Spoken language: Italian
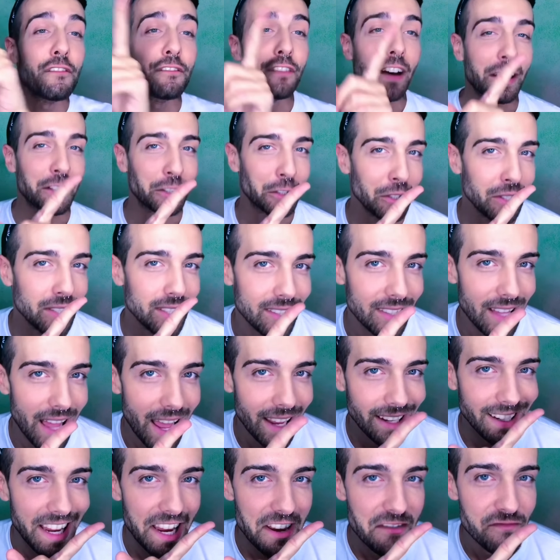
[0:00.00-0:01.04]
Fatto
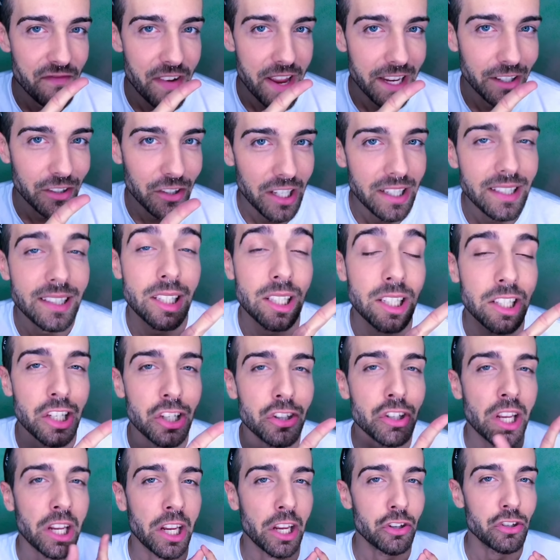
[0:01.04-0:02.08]
sta che invece si
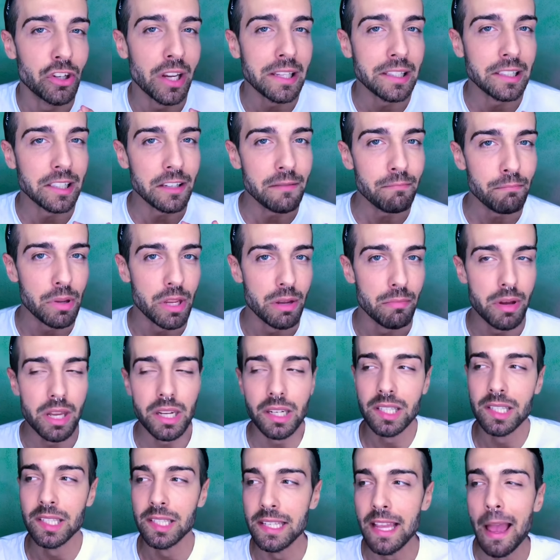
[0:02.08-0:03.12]
dice che Justin Bieber
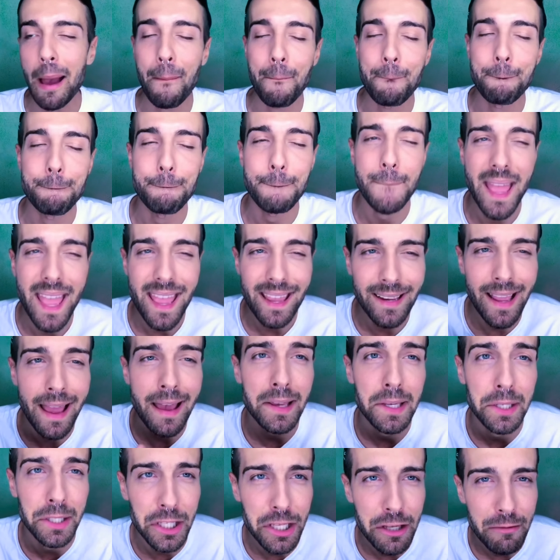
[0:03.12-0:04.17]
sia mega
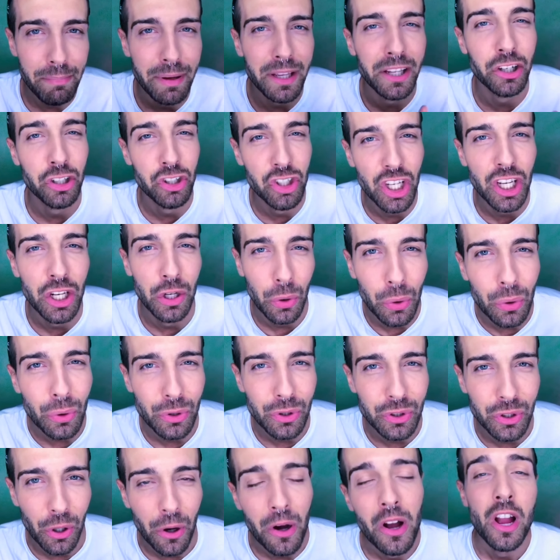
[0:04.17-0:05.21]

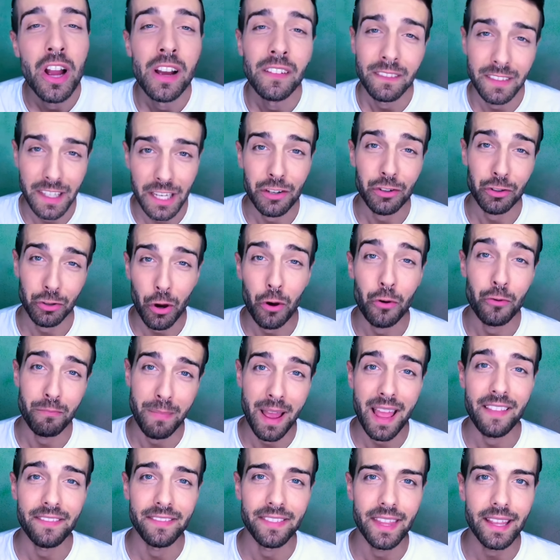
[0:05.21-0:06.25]
ipergeloso di Shawn
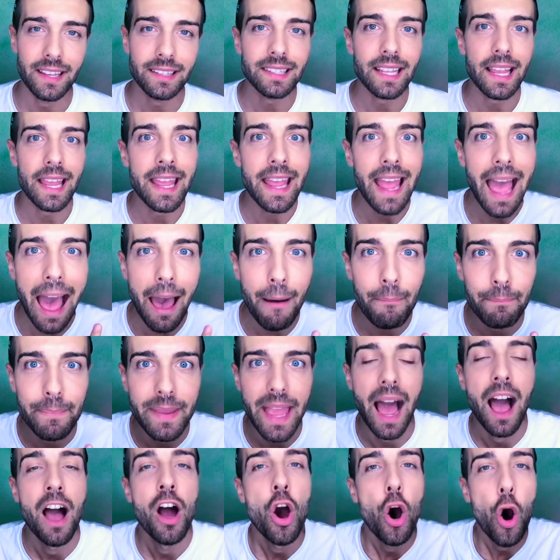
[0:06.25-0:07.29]
Mendes e
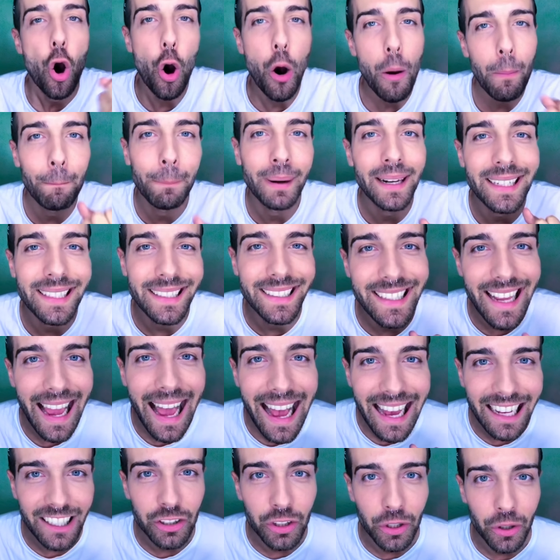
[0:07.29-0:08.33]
abbia
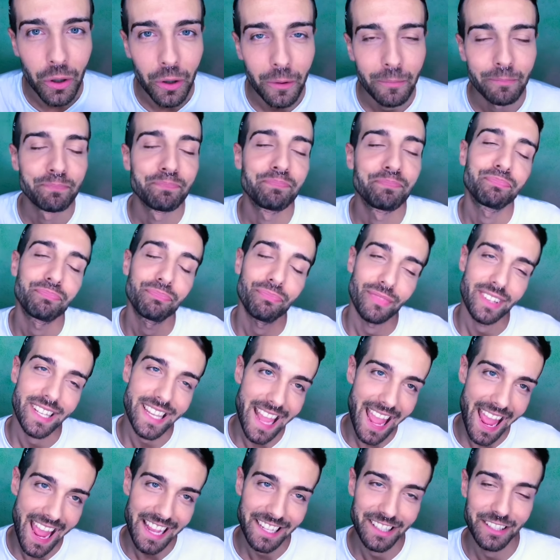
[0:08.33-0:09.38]
obbligato
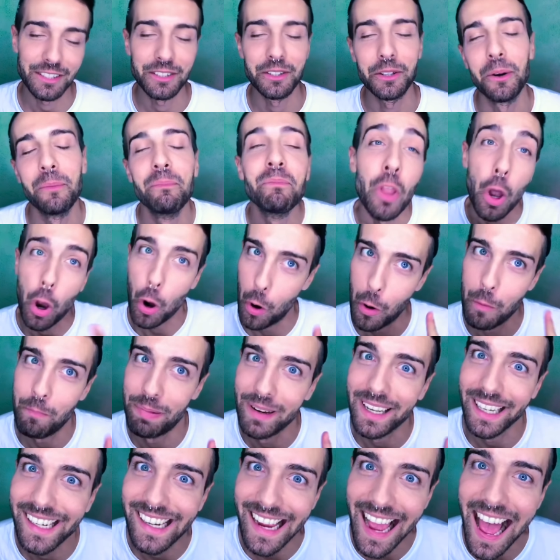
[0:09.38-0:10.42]
chiesto,
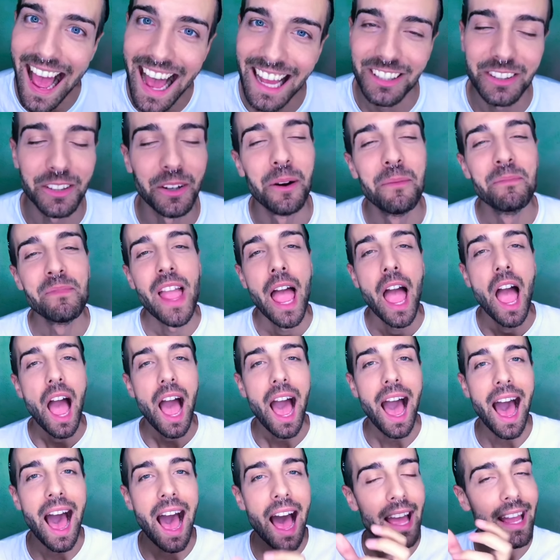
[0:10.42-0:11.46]
obbligato
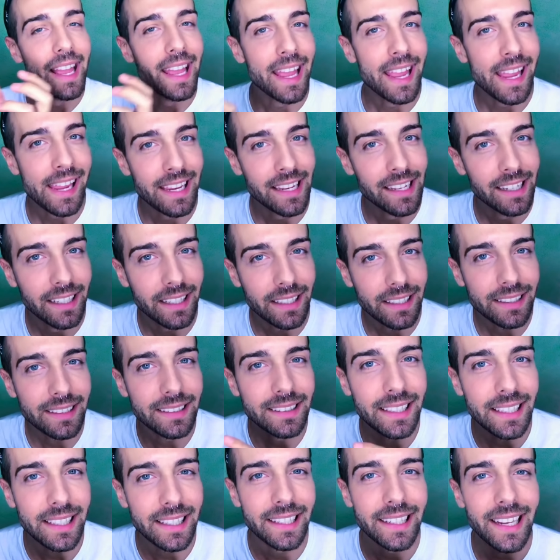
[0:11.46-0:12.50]
a Ailey
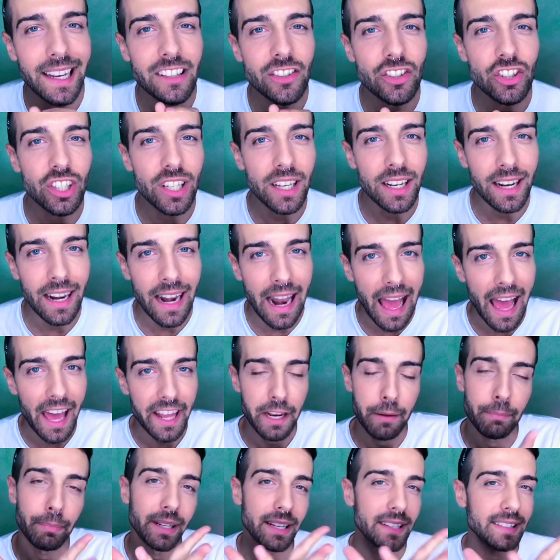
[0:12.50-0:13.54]
di
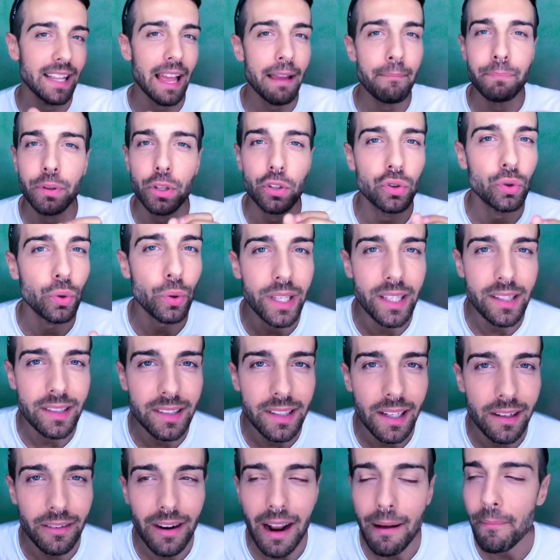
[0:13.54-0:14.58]
cancellare, per esempio su
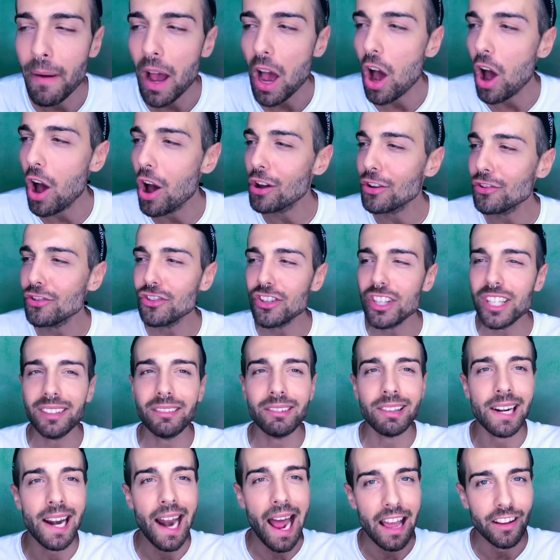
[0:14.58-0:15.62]
Instagram, ogni
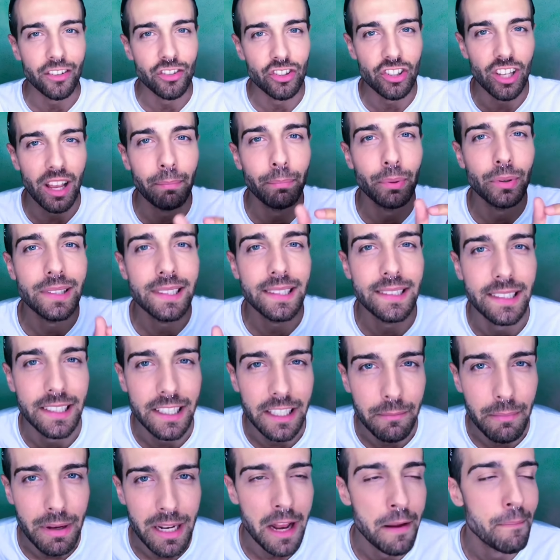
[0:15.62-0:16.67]
traccia
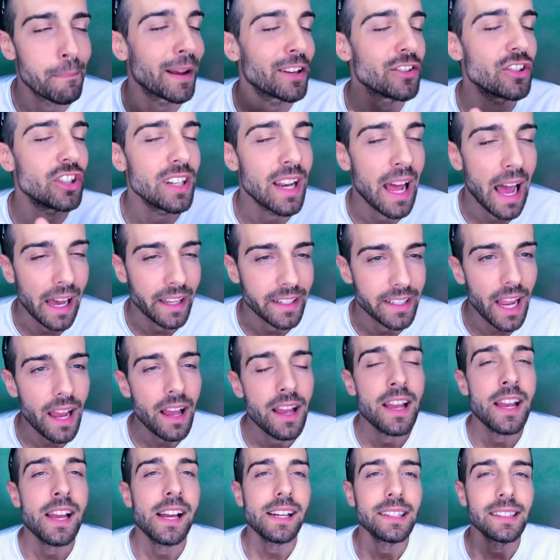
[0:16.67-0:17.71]
possibile e immaginaria
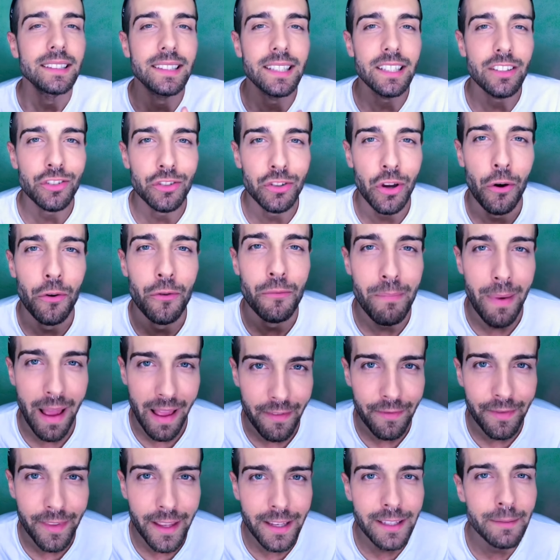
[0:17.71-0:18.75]
di Shawn
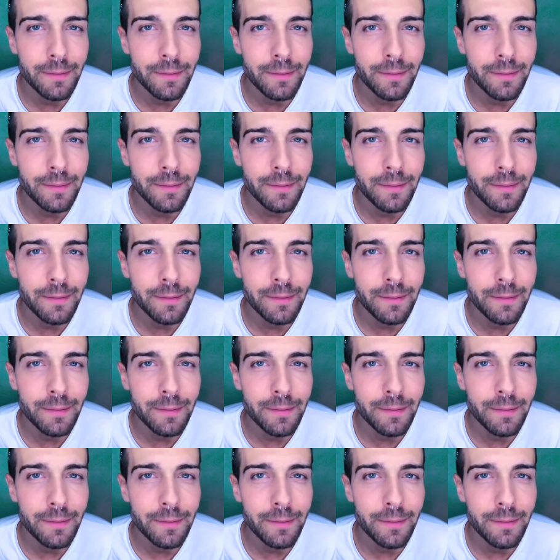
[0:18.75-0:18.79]
Mendes